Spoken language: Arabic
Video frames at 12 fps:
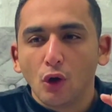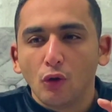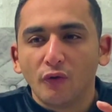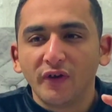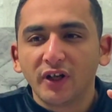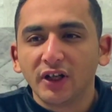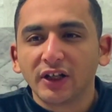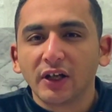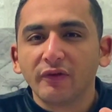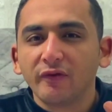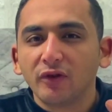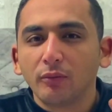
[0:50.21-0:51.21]
وفكرة
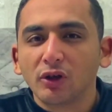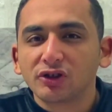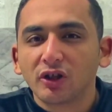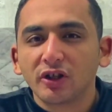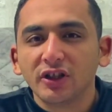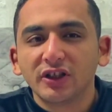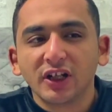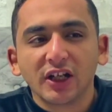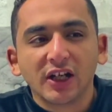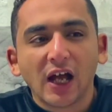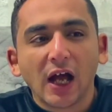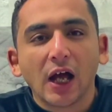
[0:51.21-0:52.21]
كفيف البصر دي
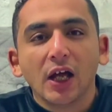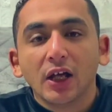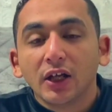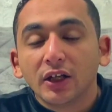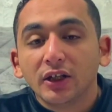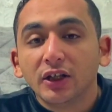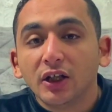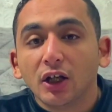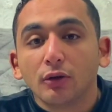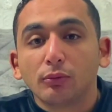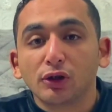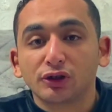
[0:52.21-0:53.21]
ترجع
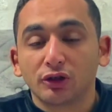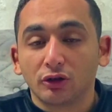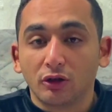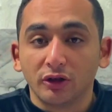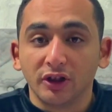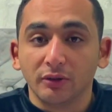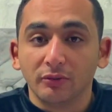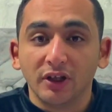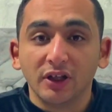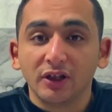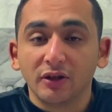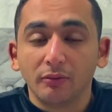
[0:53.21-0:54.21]
للمصر القديم
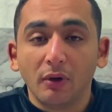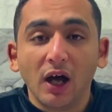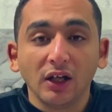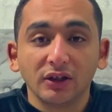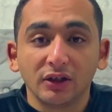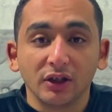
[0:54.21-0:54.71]
لأن بعض